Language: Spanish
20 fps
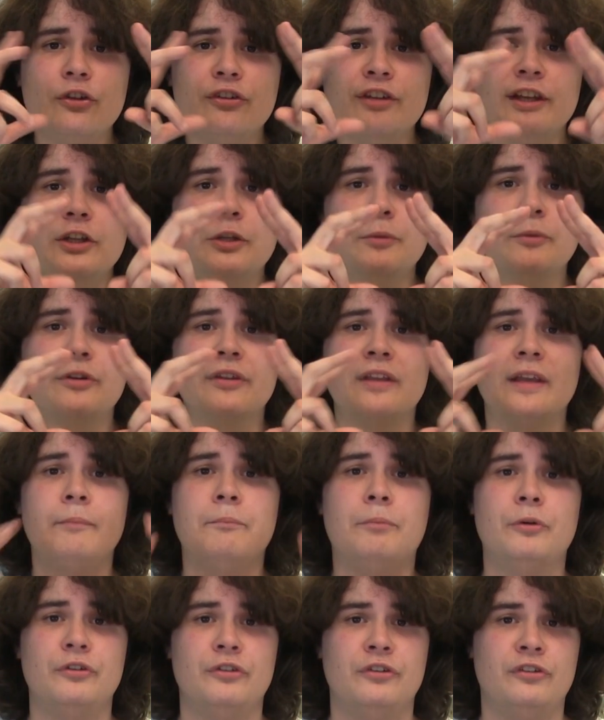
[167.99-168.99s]
los átomos
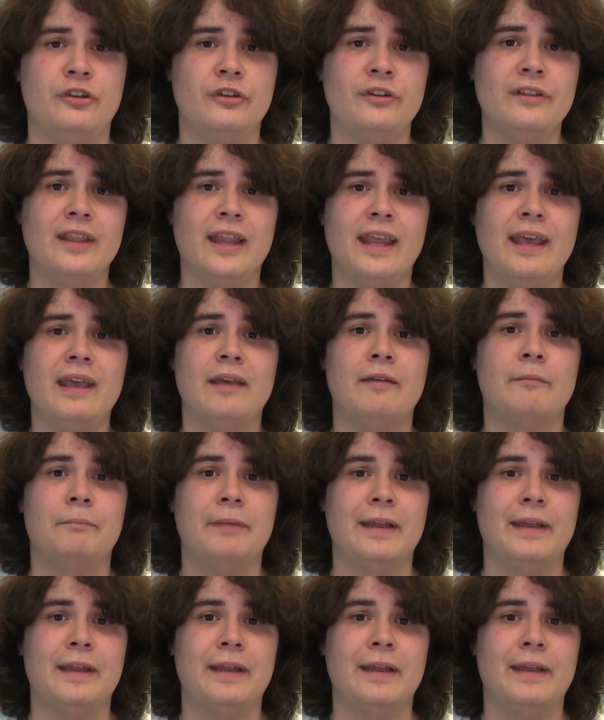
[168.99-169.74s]
en posición de